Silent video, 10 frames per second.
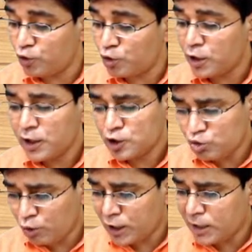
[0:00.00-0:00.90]
फोर
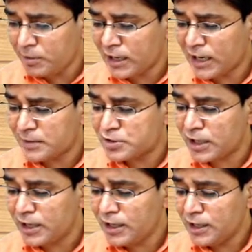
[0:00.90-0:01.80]
तो अब अगर आप
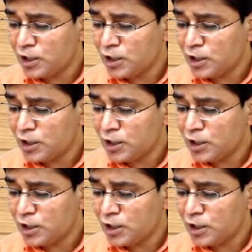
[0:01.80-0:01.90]
चाहें